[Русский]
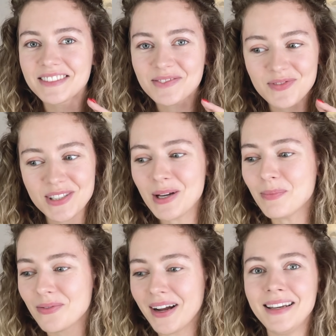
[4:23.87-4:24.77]
все
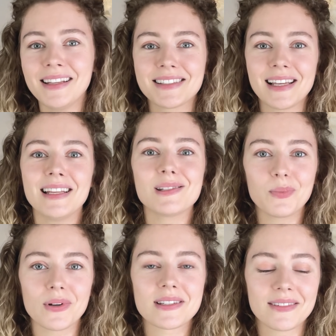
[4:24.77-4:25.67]
повально их стали
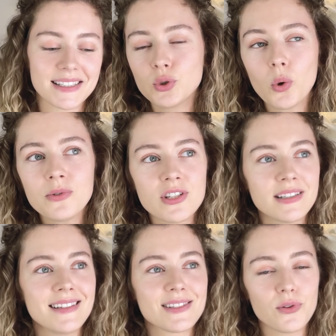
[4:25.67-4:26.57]
использовать. В том
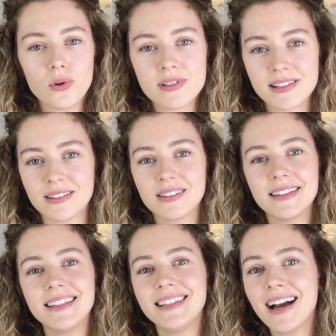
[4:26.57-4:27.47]
числе звезды.
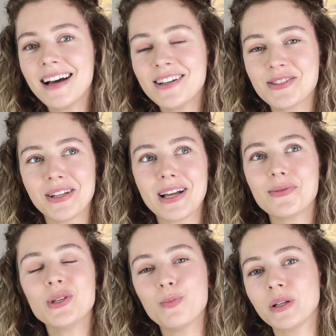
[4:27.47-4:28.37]
Я на
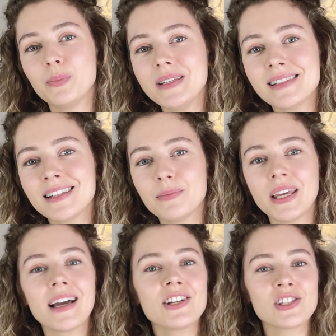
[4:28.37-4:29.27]
кого не подписана, мне
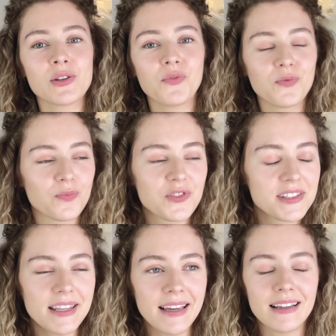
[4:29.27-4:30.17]
кажется,
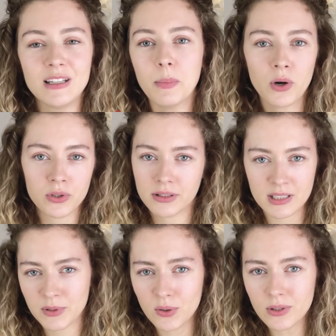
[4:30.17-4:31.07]
все либо ходят к
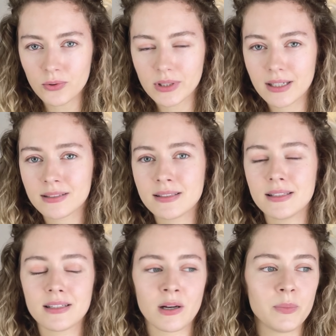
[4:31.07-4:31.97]
косметологу на
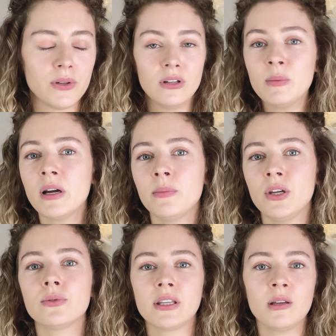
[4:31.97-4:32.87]
LED-терапию, либо
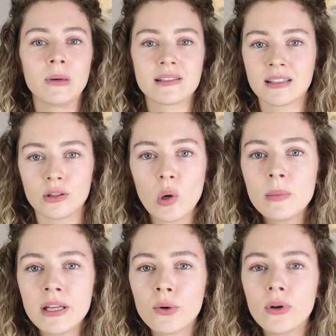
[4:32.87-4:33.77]
имеют такие маски
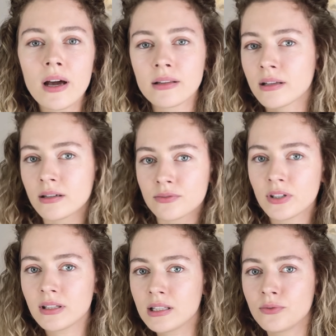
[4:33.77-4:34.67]
дома и регулярно
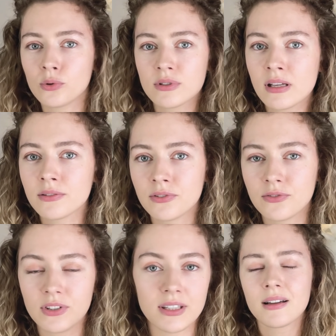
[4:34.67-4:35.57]
выкладывают селфи в
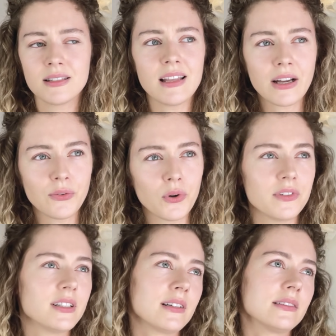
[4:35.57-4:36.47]
них. Не знаю, кого я
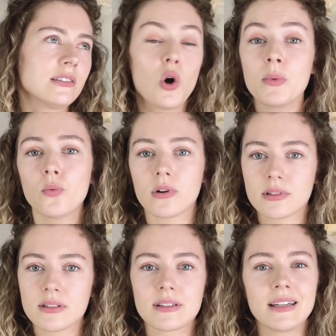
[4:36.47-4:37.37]
видела. Наоми
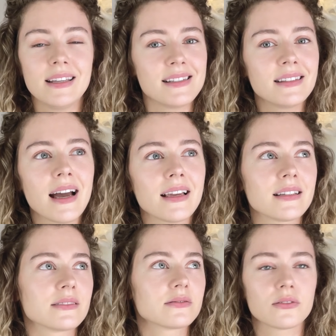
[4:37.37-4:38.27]
Уотс, Криси
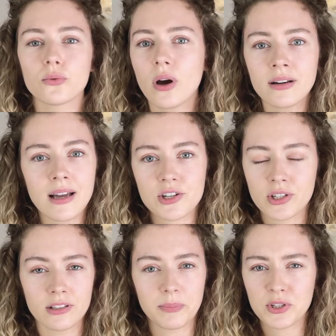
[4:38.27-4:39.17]
Тайген, у
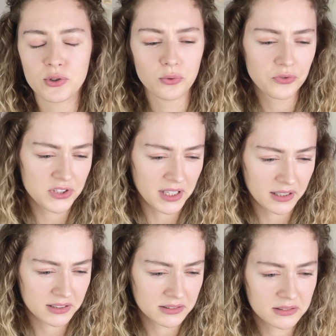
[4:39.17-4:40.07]
Кардашьянов почти у
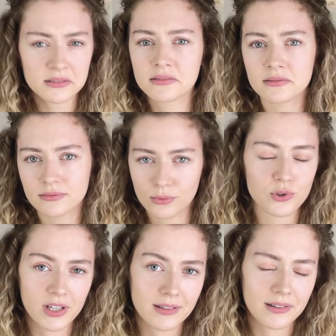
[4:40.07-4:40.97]
всех у
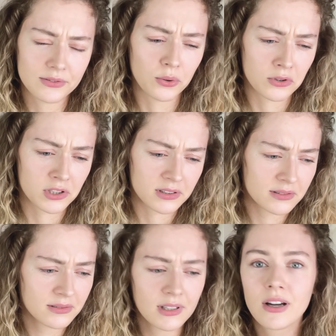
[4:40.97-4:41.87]
Дженнеров тоже.
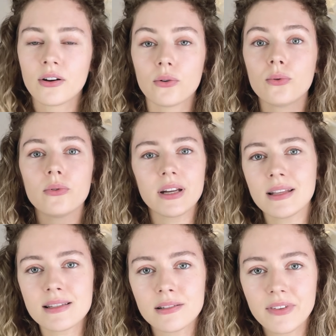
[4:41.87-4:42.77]
У
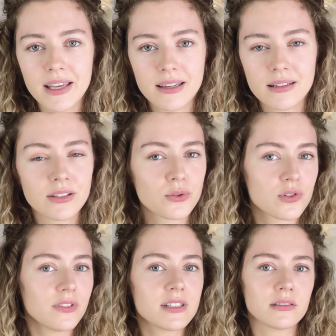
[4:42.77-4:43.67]
Рене Зелвегер я тоже
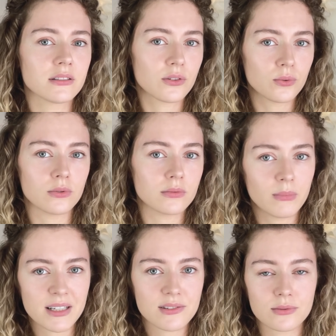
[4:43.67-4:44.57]
видела такую
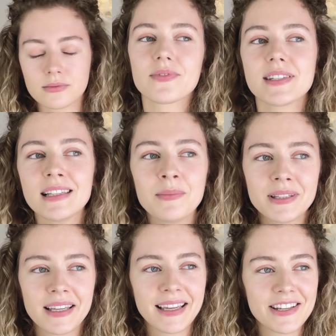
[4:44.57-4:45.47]
маску. В целом
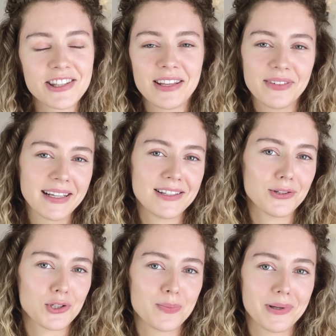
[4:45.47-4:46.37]
это, конечно, и выглядит
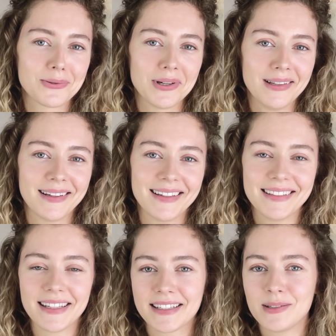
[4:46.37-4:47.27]
очень прикольно и
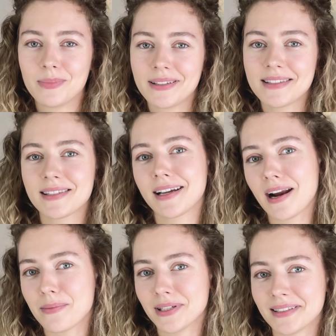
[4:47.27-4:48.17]
так типа
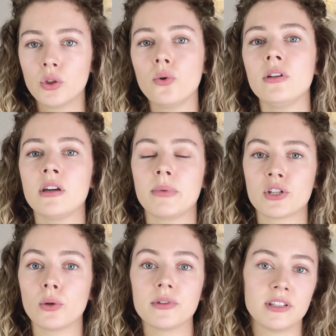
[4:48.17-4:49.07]
инстаграмельно. Но не
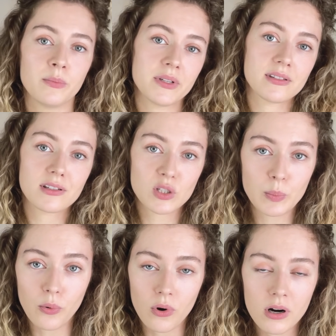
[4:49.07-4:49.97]
обошлось и без
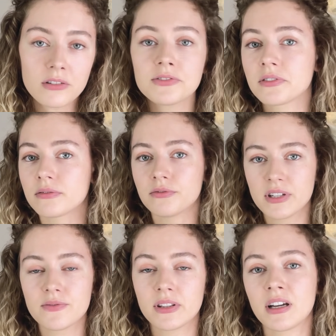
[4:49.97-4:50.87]
споров,
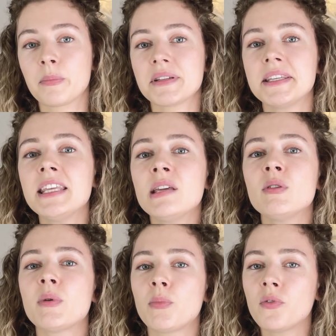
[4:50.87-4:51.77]
вызванных опасениями
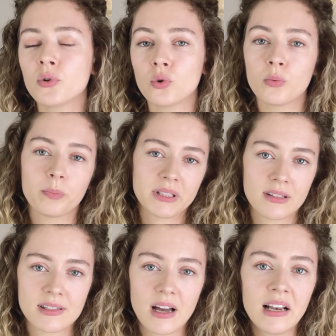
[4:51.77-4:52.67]
по поводу
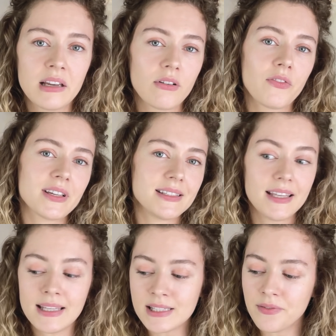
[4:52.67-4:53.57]
потенциального
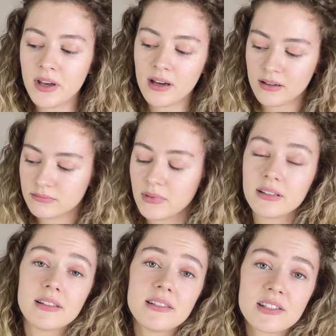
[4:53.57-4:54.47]
воздействия
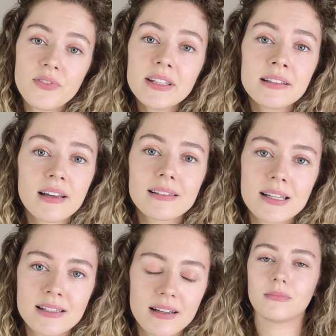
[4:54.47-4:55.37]
LED-света на
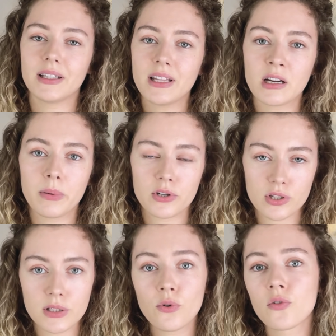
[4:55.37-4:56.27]
глаза. Однако
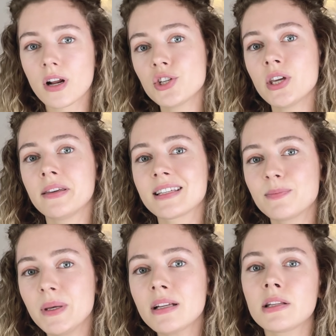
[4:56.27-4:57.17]
большинство врачей и
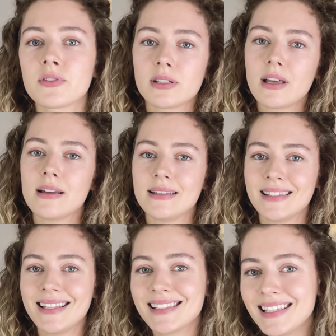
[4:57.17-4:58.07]
экспертов, ссылаясь
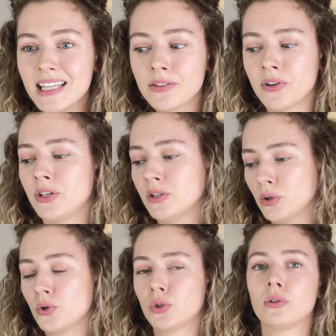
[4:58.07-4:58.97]
на исследования и на
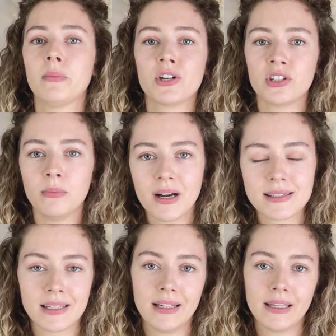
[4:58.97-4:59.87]
то, что домашние
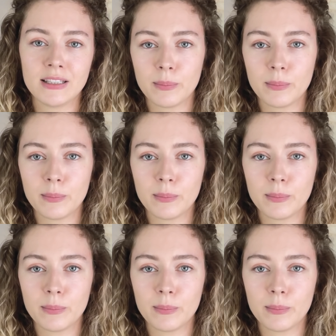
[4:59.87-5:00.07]
маски или какие-то